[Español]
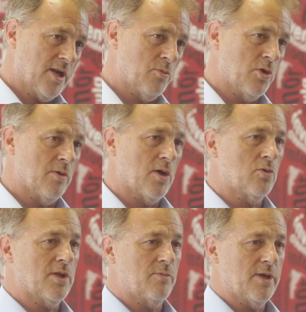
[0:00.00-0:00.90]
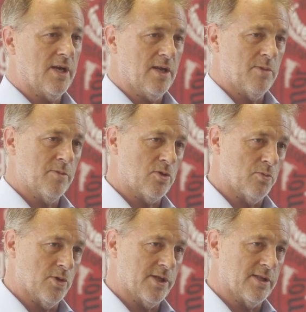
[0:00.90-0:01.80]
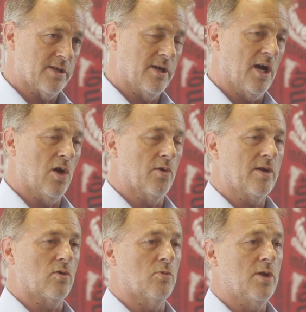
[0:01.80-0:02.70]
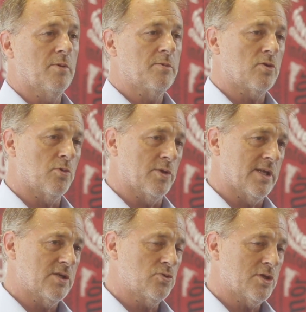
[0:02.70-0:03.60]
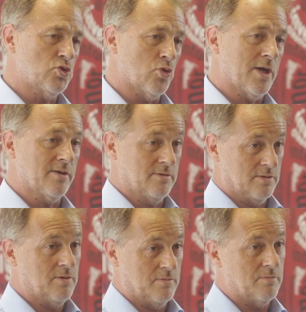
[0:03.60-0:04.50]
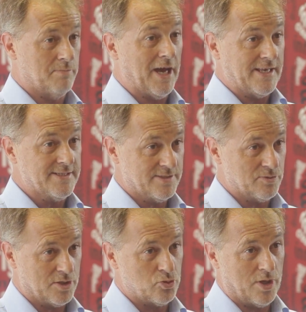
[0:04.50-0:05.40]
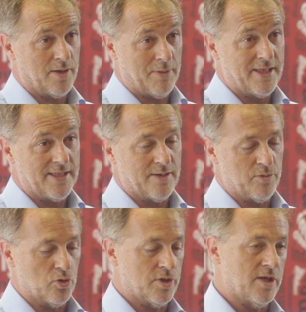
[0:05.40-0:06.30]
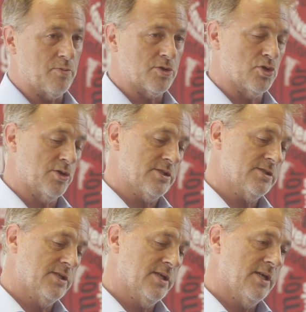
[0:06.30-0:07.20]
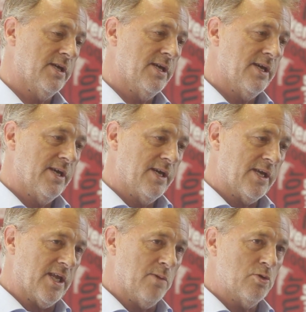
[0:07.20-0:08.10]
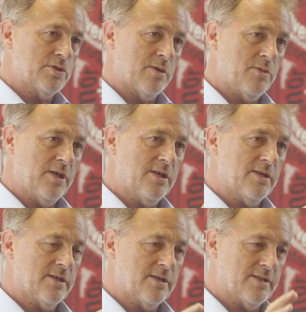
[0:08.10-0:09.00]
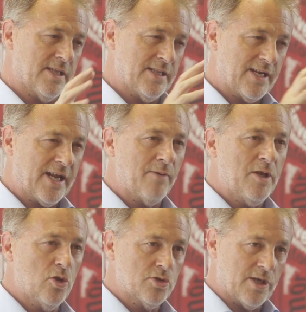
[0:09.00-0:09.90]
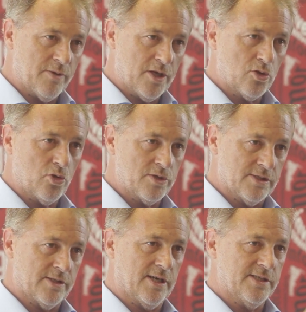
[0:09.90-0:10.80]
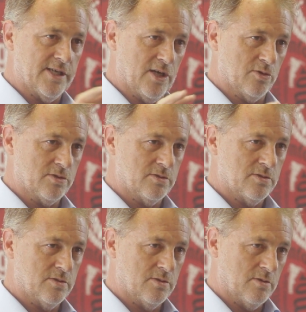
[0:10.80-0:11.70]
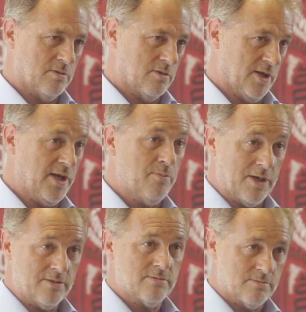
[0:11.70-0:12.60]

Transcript: queremos llevarlo también a Lima Metropolitana. Ahora, como Lima Metropolitana es una ciudad, país, una ciudad de más de 10 millones de personas, queremos también tener cabildos abiertos descentralizados. Lima